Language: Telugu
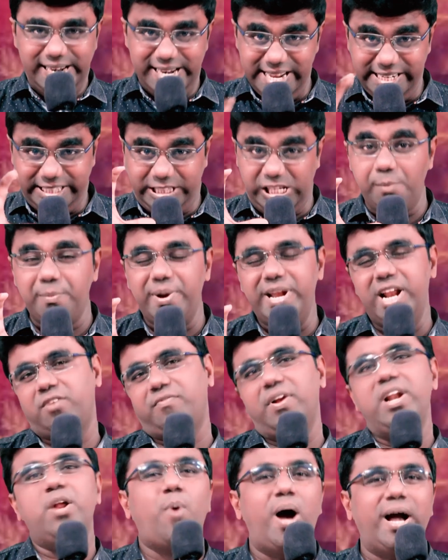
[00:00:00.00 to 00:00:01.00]

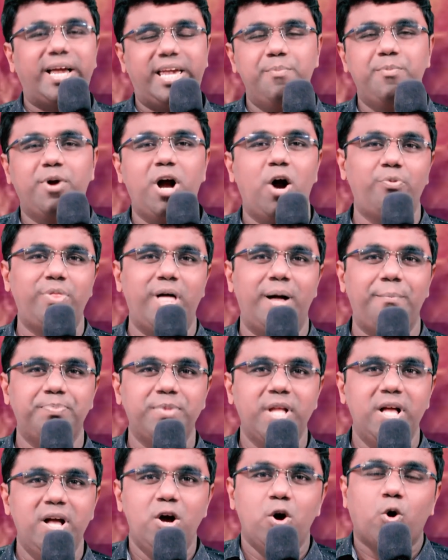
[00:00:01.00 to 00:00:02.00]
నిజమైనటువంటి వాక్యంగా ఉందా
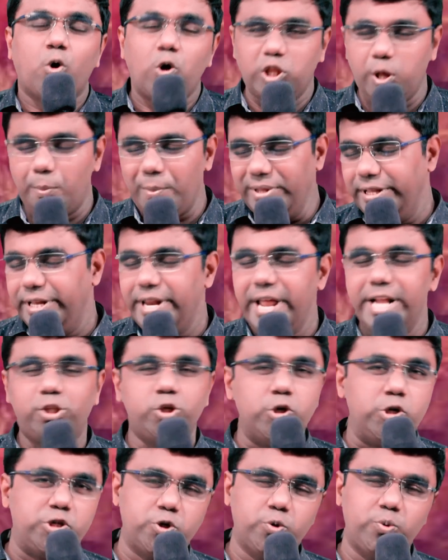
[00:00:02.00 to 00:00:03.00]
కొంతమంది నేను
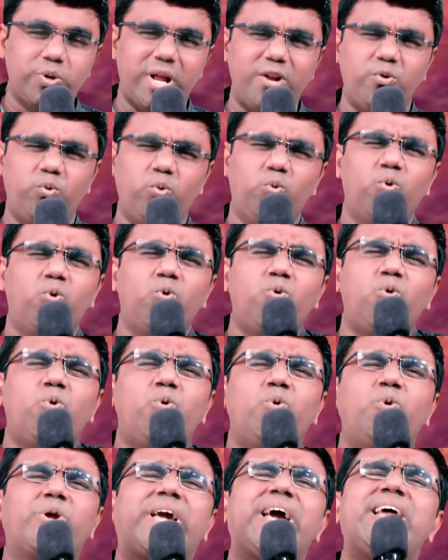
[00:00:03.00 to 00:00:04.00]
చూస్తుంటాను
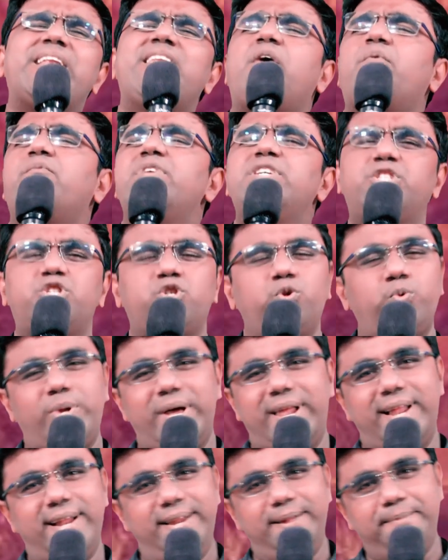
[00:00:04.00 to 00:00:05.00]
ఊరికే
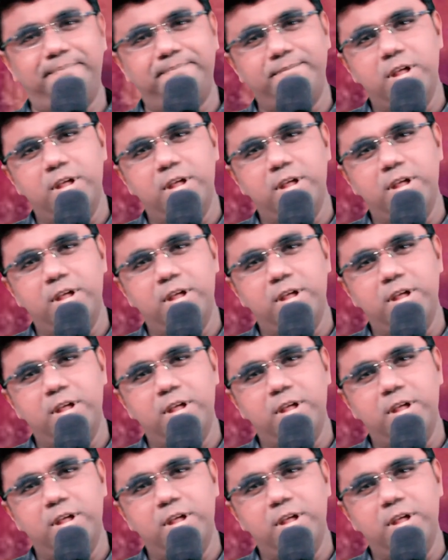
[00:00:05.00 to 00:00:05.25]
నవ్విస్తుంటారండి